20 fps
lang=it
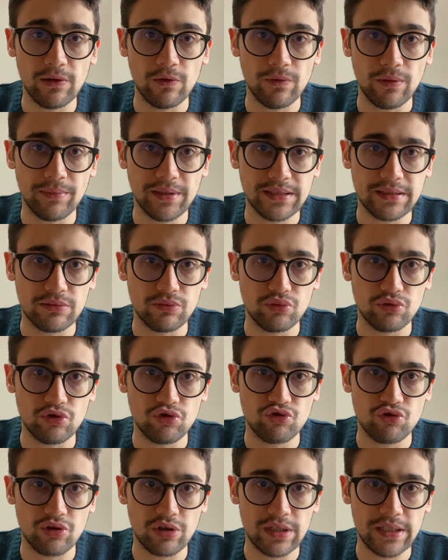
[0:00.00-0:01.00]
ovviamente tutti i
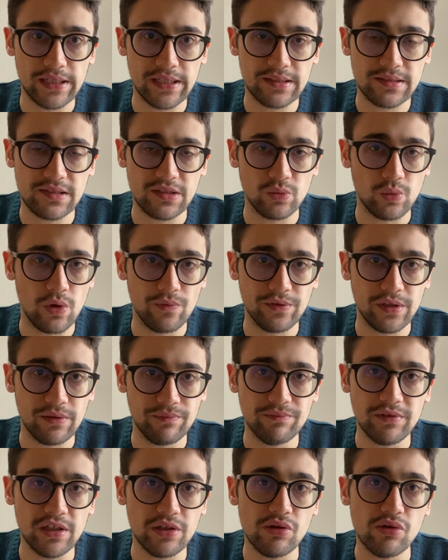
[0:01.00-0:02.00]
giorni ragazzi nuovi
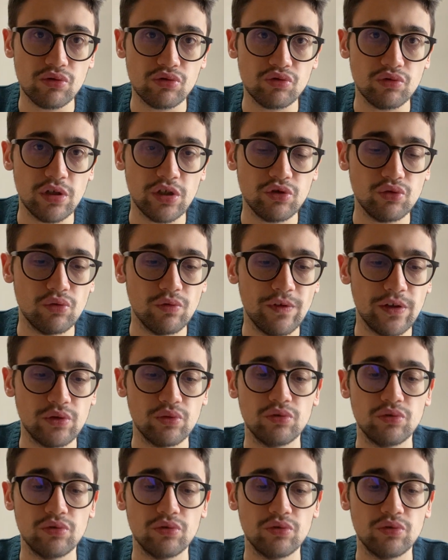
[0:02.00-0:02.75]
video sulla Juve,